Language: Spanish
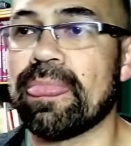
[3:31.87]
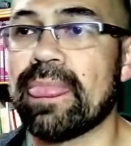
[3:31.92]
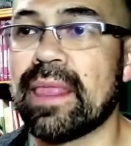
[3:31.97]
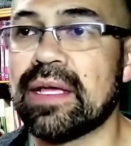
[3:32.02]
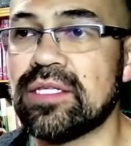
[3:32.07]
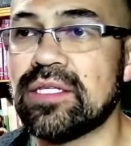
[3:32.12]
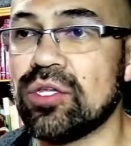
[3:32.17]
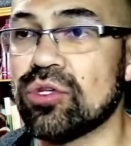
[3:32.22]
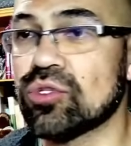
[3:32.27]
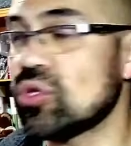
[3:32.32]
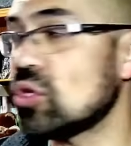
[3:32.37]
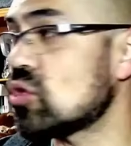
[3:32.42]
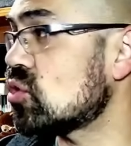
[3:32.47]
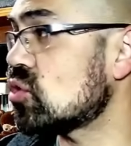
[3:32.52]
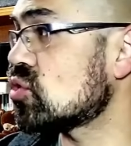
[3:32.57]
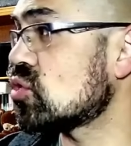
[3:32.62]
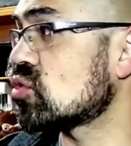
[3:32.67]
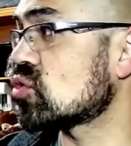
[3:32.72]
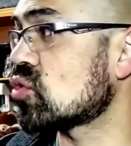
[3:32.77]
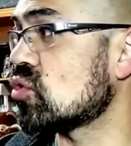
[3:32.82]
Si
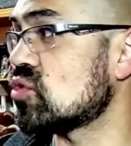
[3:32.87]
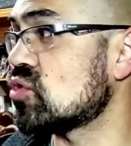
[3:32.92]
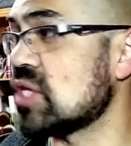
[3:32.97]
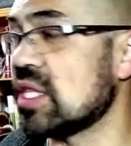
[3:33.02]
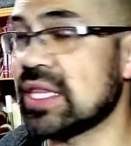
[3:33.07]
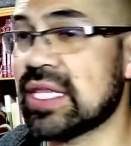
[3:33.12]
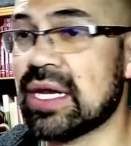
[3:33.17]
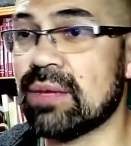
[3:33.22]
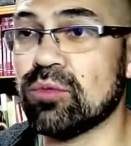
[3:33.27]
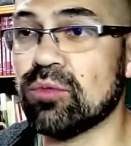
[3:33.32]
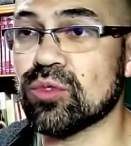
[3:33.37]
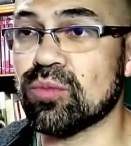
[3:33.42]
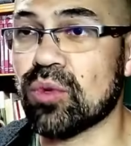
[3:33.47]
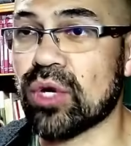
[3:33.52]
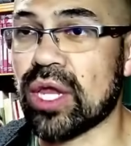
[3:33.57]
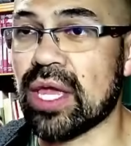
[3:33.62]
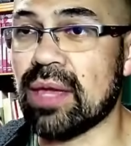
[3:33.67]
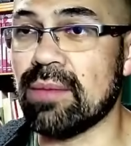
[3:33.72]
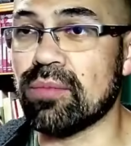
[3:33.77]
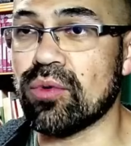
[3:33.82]
nosotros nos concentramos, por
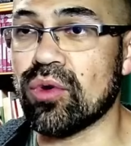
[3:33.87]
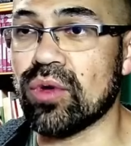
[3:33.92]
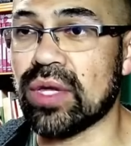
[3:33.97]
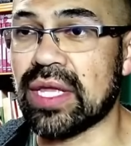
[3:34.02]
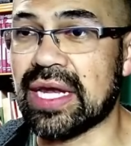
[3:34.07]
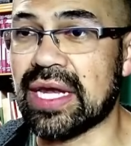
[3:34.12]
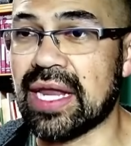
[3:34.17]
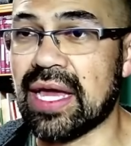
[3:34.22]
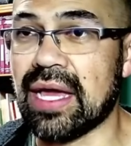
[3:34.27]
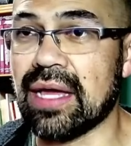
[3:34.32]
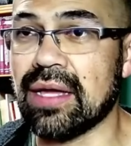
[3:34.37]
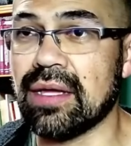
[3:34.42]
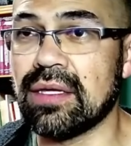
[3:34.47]
ejemplo, en la